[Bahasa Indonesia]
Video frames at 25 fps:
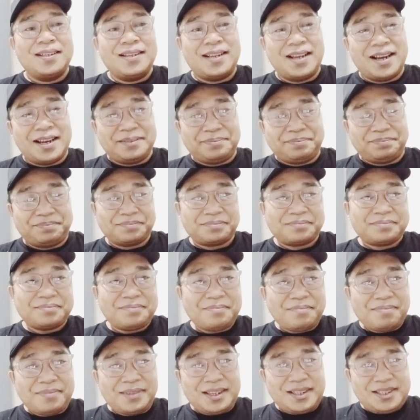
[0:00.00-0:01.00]
dan
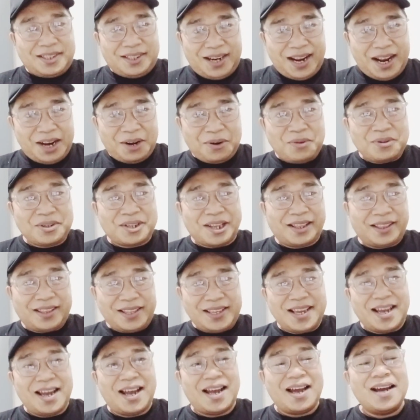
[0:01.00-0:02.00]
selalu
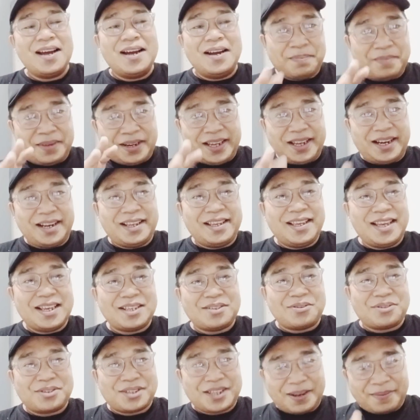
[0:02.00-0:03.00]
setia mengiringi
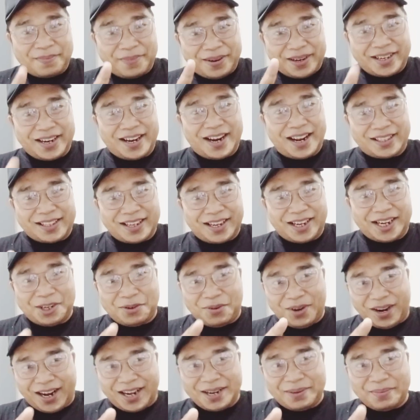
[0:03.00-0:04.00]
Yesus sampai dia datang
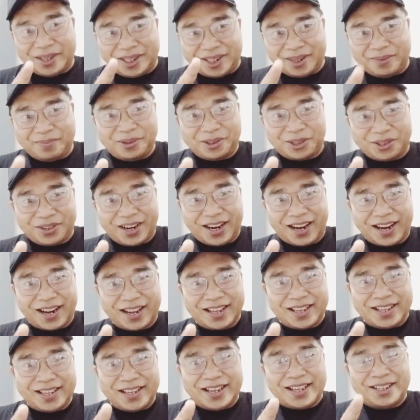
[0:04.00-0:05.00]
kedua kali menjemput saudara.
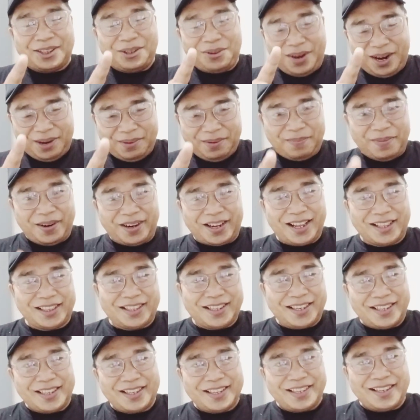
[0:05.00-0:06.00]
Tuhan
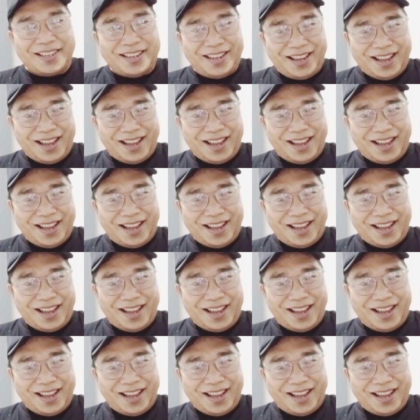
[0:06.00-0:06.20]
memberkati.